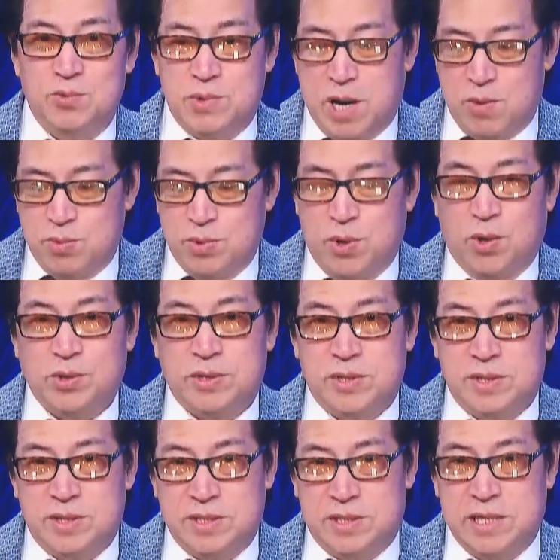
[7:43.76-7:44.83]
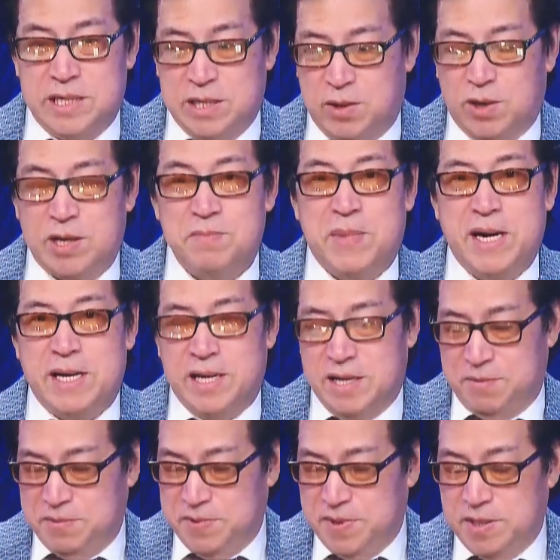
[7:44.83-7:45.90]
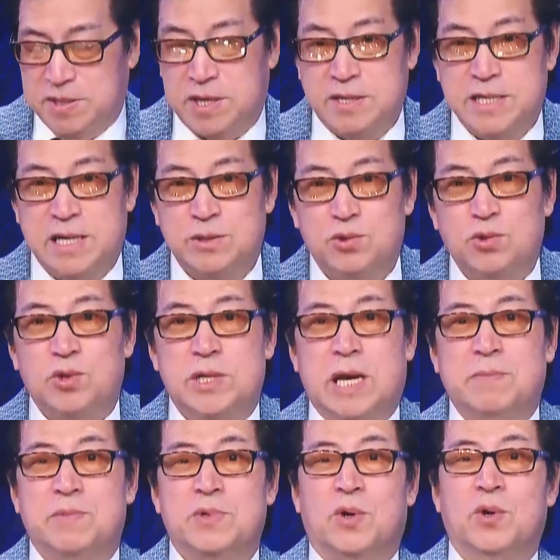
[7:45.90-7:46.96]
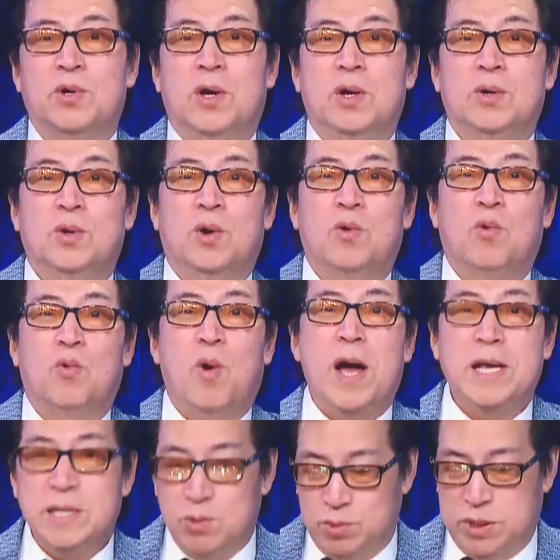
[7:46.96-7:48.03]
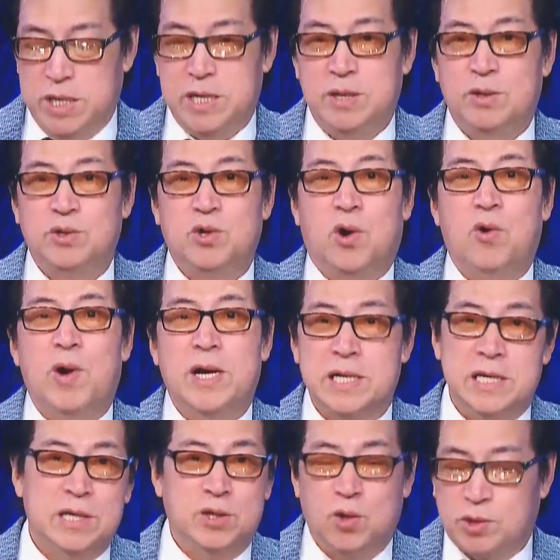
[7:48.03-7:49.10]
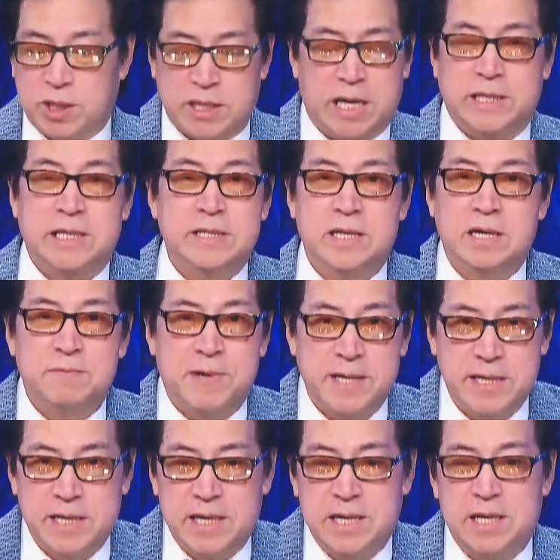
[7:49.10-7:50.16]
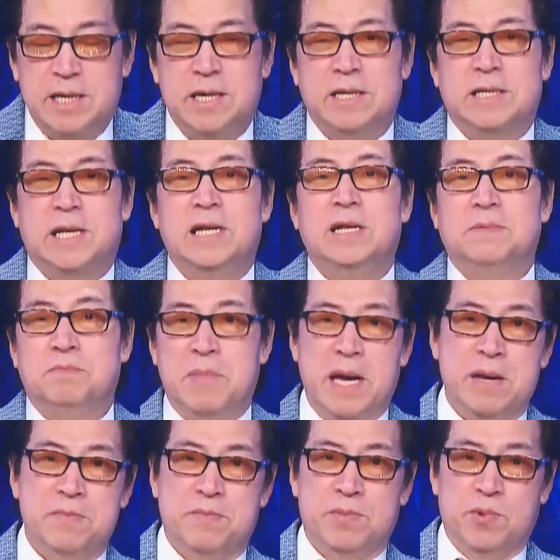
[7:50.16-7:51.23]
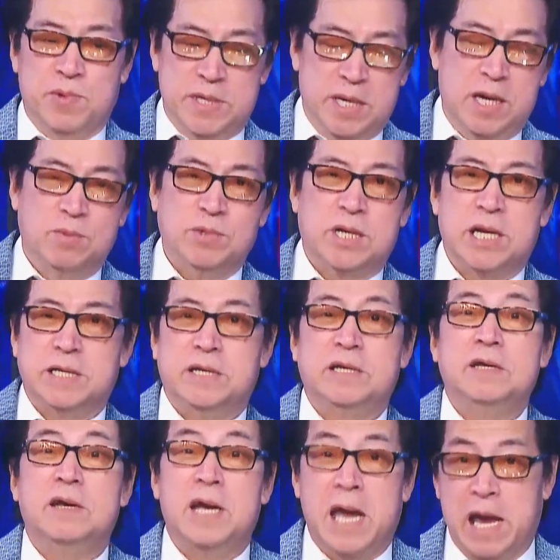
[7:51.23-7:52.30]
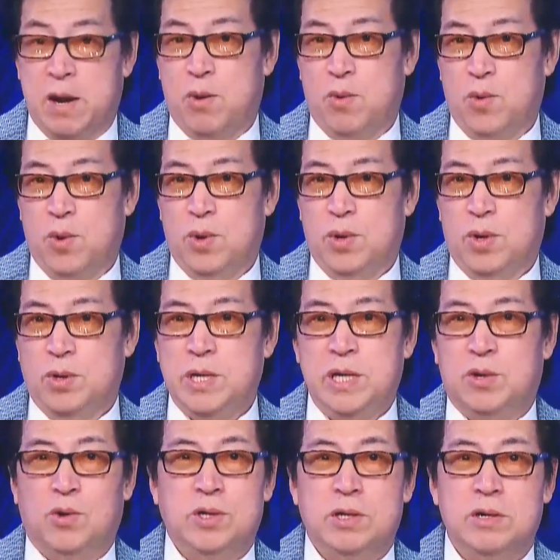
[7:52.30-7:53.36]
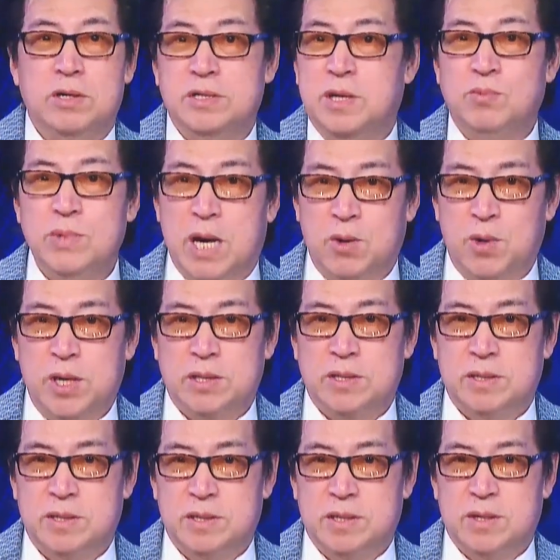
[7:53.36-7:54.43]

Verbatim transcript: Trung Cộng nó chỉ có cái mạnh là vì thời gian suốt thời gian vừa rồi đó nó quá nhiều tiền nó cho Hoa Kỳ cho tất cả thế giới vay thế lực mềm quý vị nhớ không nhất là những ít nghèo đi con đường giống nhau hết